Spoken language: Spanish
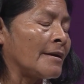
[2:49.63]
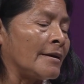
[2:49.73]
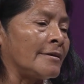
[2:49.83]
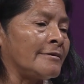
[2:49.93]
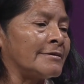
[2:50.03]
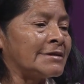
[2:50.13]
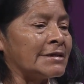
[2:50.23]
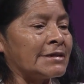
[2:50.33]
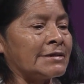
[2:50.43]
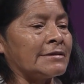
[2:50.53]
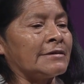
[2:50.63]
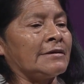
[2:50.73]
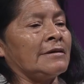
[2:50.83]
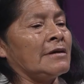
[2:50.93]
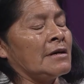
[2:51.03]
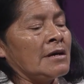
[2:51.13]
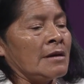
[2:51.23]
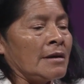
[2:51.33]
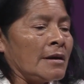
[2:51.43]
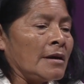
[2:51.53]
Entonces,
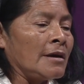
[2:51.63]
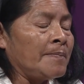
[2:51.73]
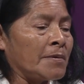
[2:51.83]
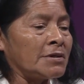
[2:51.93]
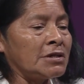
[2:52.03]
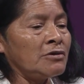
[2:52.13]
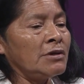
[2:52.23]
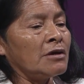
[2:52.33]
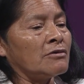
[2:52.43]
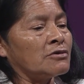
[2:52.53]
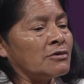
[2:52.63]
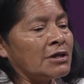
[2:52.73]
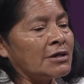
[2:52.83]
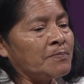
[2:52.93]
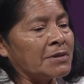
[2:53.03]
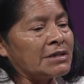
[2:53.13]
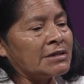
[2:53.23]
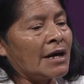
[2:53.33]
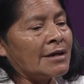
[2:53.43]
el proceso de nosotras pues